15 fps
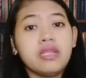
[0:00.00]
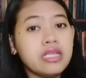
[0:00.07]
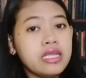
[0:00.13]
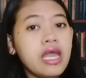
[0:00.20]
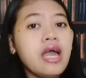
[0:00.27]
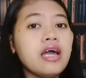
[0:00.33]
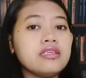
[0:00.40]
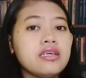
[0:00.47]

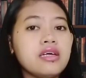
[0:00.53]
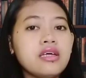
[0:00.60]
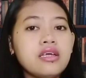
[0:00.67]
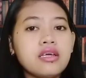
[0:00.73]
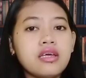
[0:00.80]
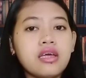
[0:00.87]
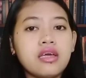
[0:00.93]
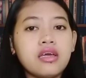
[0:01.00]
dia hanya
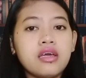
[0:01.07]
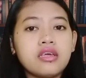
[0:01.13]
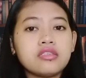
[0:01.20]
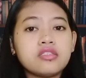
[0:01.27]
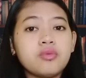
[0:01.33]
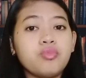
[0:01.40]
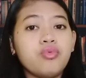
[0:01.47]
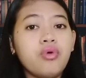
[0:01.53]

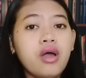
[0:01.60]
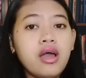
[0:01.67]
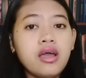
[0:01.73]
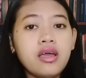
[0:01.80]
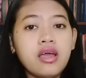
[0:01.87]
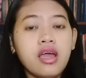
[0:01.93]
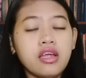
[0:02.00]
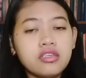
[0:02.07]
sebuah
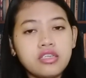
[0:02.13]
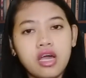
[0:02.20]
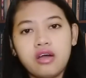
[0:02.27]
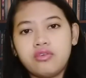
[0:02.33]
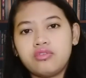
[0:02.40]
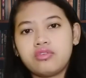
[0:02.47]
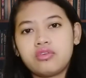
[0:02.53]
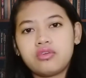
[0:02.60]

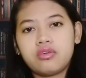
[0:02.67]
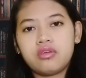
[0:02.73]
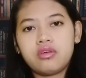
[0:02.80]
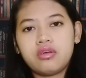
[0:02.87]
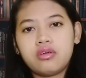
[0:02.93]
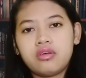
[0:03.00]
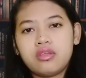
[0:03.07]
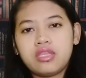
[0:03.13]
daun.
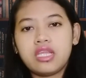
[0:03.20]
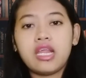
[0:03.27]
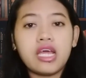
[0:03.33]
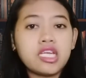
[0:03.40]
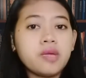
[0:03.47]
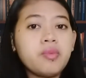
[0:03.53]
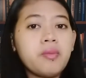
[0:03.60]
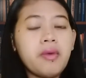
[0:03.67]
Tidak
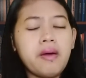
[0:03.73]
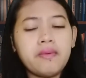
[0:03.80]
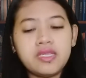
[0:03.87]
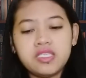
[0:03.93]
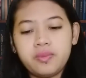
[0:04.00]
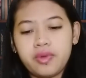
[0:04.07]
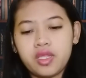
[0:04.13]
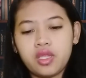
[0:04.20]
ada pemahaman
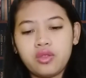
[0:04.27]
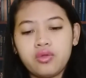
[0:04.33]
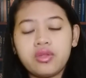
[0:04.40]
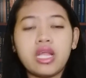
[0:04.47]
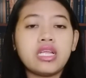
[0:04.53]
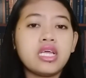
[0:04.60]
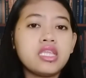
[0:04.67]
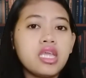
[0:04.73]
seperti itu
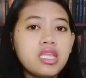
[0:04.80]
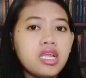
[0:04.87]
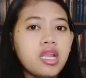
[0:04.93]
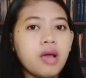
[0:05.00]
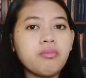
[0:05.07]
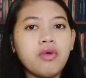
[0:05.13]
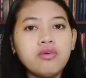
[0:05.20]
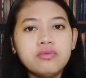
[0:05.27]
dan kita
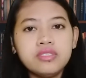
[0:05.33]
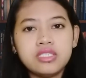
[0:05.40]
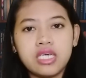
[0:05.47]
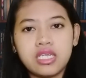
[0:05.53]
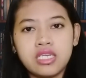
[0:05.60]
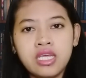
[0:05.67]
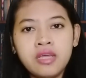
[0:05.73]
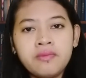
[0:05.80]
tidak mau
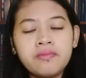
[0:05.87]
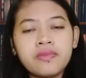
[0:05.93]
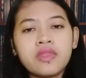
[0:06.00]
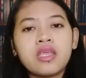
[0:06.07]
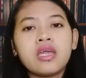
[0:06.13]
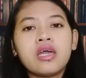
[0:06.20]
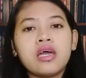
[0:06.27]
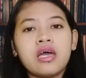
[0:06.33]
menjadi
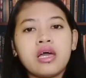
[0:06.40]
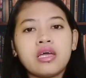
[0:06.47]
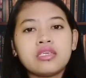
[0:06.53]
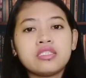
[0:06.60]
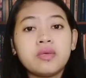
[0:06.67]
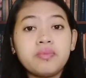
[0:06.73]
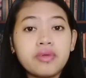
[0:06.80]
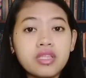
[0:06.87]

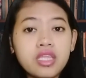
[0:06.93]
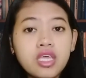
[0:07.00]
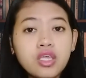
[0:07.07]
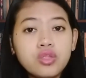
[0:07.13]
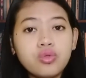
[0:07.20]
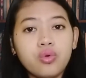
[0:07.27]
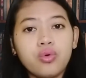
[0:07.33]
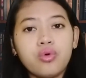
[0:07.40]
seperti
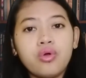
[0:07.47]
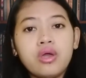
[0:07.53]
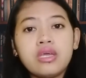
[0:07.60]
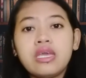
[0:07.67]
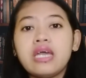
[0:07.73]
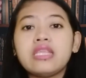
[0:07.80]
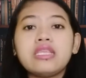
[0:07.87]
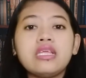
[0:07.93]
itu
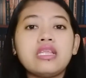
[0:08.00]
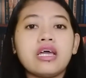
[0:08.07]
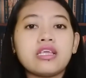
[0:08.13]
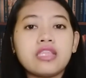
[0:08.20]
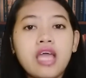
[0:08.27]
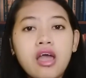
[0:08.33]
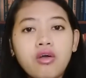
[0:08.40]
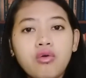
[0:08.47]
yang
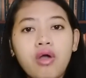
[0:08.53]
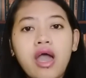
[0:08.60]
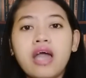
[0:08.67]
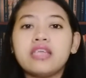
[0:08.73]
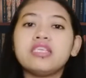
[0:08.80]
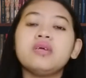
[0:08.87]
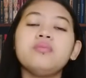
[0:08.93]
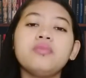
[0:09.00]
tidak tahu
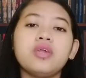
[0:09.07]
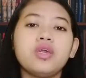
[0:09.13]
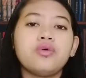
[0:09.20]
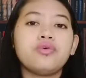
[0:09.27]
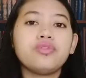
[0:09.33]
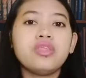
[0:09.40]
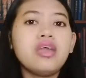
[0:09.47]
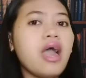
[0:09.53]
hanya
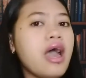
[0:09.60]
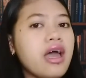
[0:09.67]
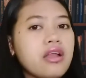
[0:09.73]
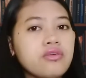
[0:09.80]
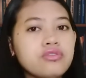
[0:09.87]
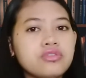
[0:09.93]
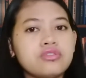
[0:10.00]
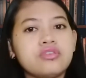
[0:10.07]
mengikuti
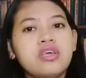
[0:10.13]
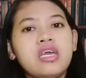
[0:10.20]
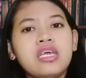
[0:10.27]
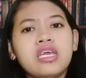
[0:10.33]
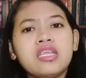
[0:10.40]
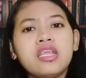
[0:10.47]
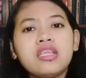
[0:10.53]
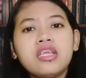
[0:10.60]
arus
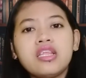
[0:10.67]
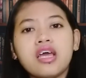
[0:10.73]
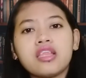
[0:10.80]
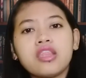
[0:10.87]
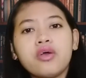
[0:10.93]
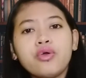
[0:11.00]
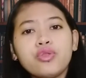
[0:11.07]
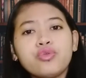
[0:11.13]
kita
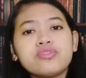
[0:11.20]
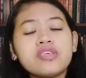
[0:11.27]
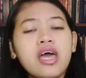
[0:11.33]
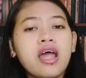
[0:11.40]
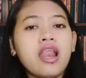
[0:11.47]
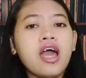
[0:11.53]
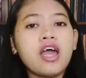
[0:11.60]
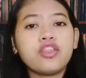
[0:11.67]
tidak tahu itu
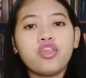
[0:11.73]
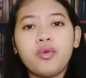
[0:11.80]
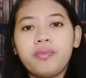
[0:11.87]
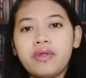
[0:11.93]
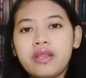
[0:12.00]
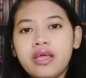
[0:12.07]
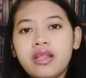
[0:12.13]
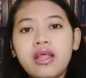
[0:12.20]
salah atau
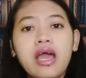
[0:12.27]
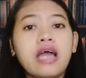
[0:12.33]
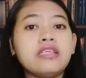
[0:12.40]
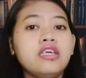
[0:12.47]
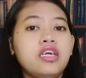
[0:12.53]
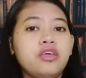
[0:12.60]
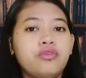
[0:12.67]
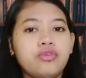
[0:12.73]
benar
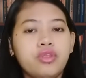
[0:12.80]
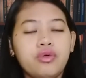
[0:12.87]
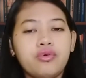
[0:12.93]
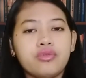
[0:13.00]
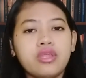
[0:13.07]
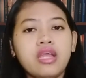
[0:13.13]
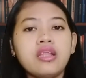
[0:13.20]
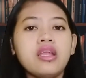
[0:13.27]
hanya
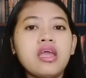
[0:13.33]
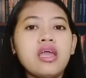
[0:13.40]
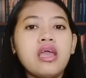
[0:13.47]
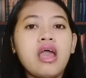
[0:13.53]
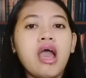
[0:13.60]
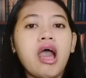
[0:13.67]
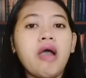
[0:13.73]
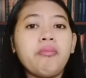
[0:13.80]
ikut-ikutan
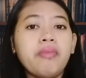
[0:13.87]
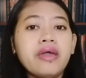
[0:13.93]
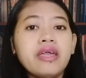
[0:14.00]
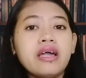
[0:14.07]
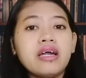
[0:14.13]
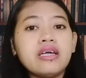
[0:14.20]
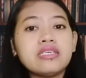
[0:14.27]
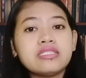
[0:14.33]
apa
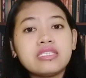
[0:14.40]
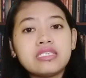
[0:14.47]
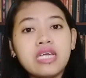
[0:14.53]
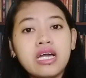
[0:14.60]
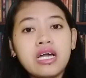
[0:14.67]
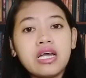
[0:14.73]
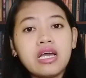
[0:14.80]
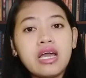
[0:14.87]
yang
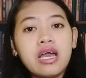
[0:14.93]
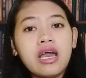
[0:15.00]
sedang